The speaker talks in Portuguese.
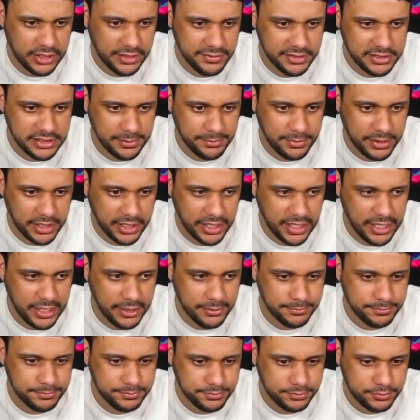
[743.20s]
atravessar para
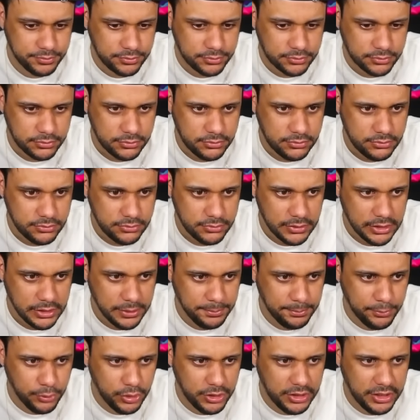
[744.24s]
cá,
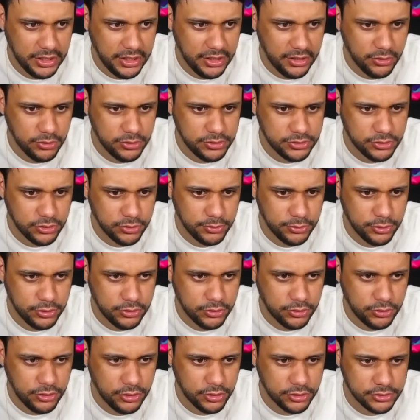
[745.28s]
porque eu estou
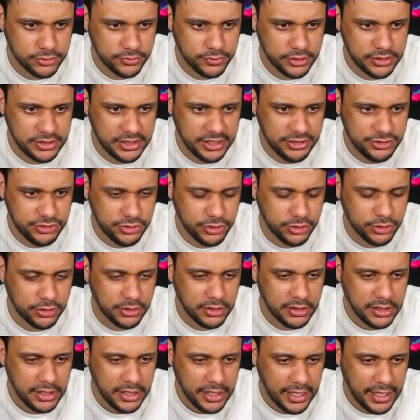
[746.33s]
muito curioso. Você
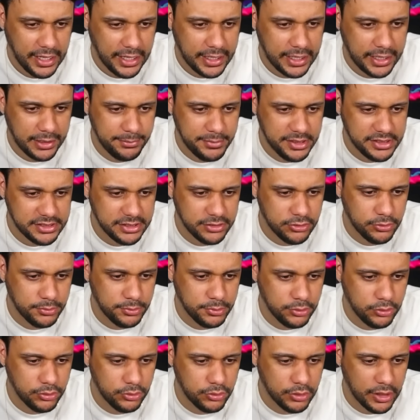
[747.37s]
achou a cabeça do
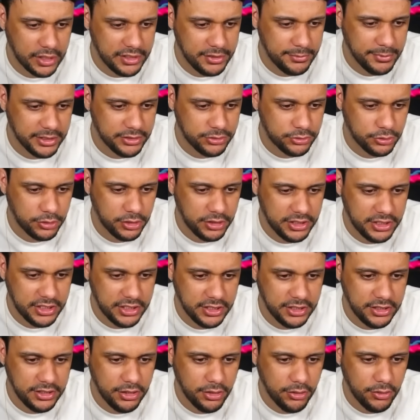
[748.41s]
Blue
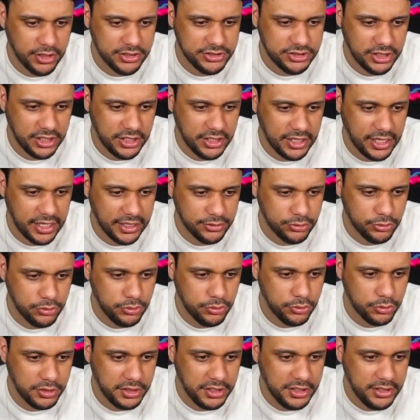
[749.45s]
animatronic e eu achei a do
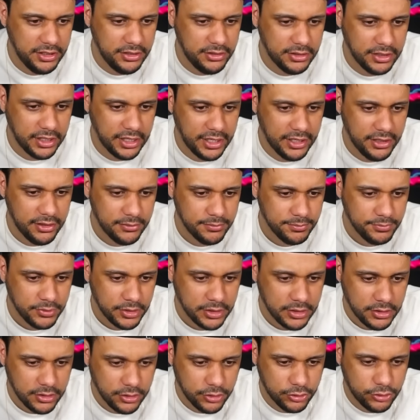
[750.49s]
Green, né?
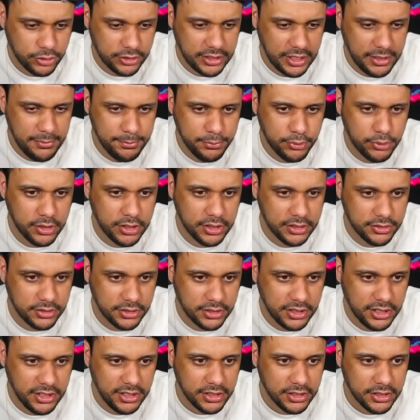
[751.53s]
Eu tô até empurrando
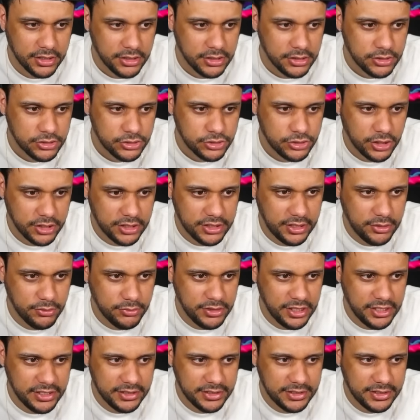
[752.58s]
aqui, só que tem
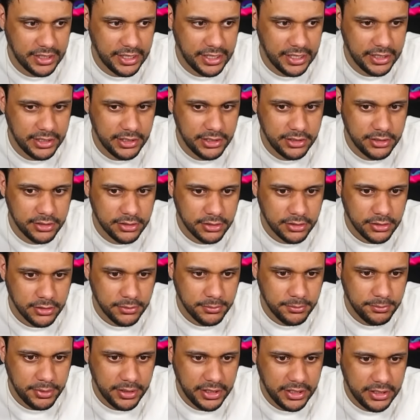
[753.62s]
um detalhe.
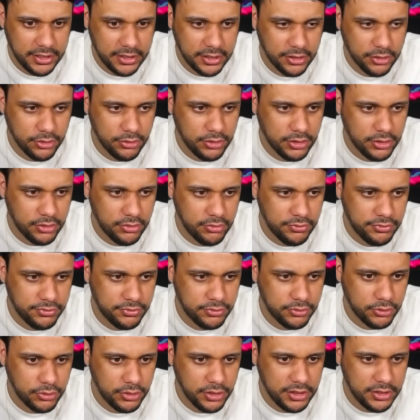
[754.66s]
Peraí, eu não
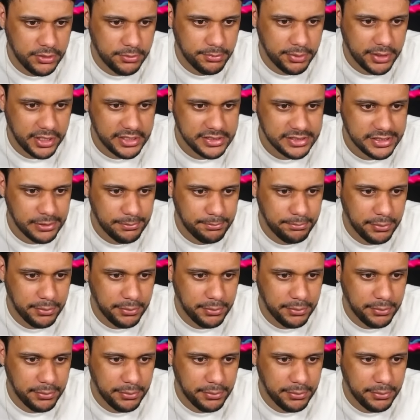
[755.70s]
fui para essa